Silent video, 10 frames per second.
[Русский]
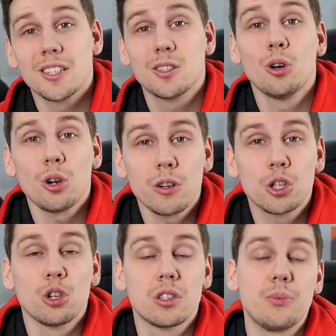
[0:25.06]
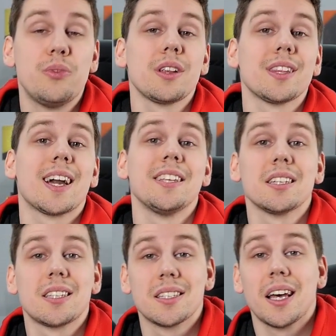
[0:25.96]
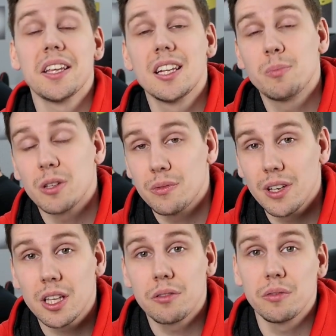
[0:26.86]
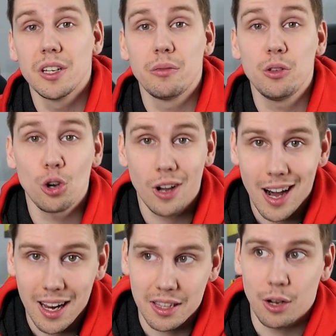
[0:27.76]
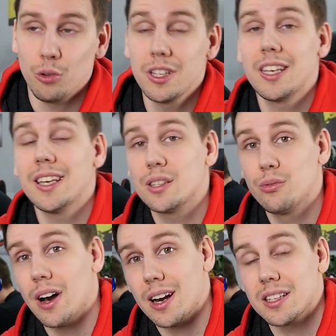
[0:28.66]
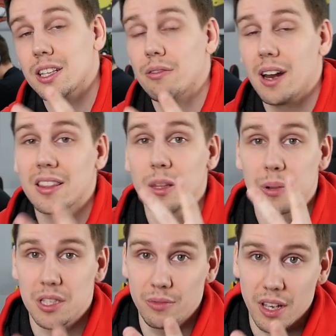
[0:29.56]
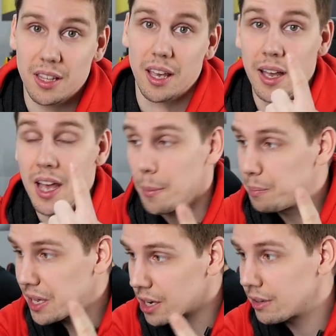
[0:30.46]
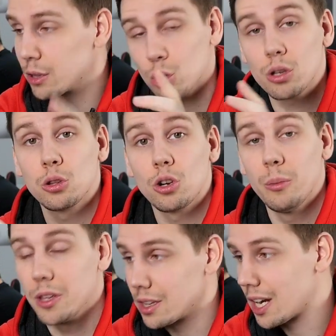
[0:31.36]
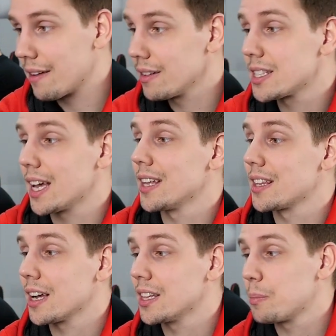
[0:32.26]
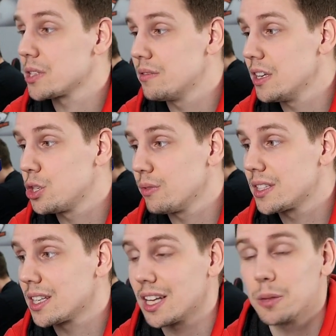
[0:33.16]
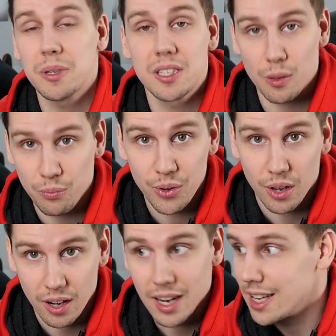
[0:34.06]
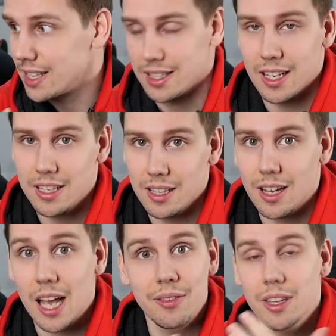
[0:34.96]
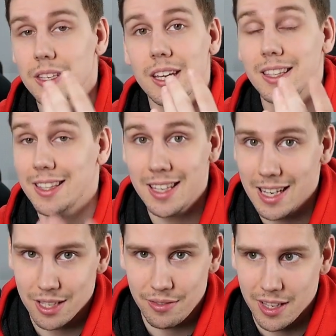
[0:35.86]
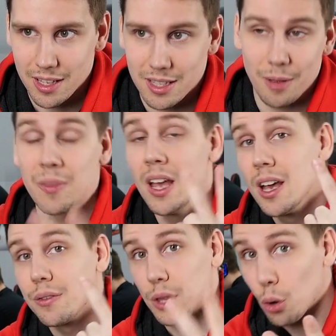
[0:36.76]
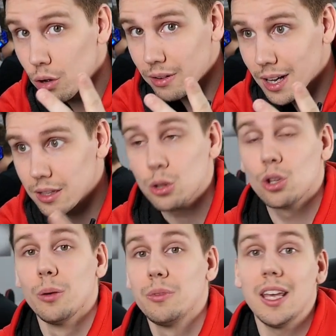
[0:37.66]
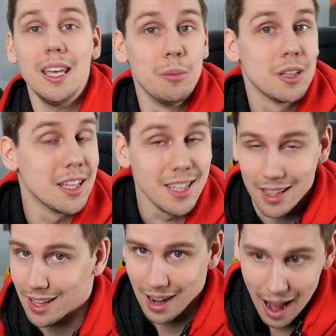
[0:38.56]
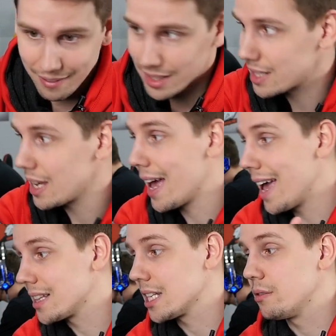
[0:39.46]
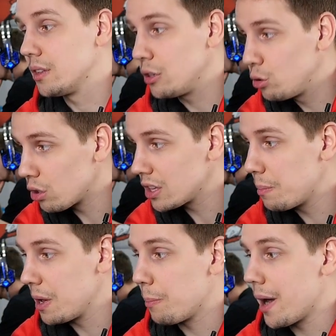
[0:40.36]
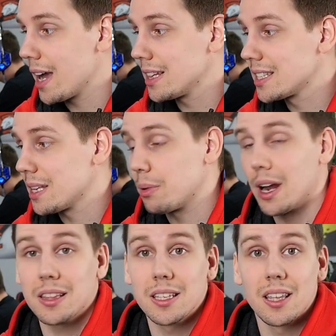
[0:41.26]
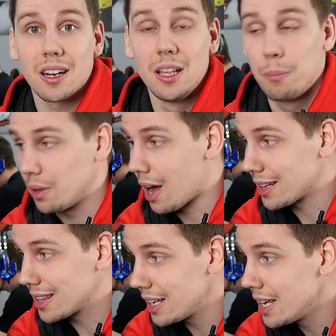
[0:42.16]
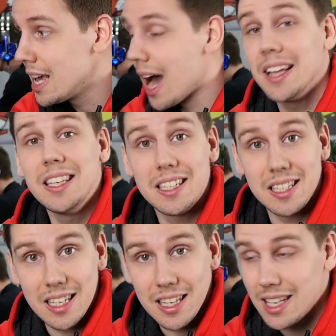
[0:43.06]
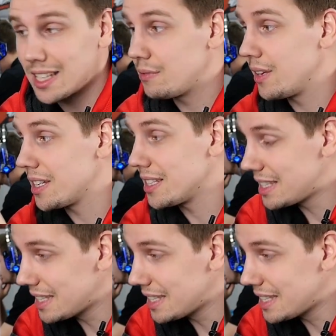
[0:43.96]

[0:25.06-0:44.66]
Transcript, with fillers: Здорово, что Сапфир наконец-то занялись подсветкой в своих видеокартах. У них есть два разных варианта подсветки. Первый, тот, который мне нравится, это когда подсвечивается надпись Сапфир. Здесь она, как видите, не светится. Второй вариант, который мне именно не нравится, это светодиоды припаянные с обратной стороны платы. Они синие, светят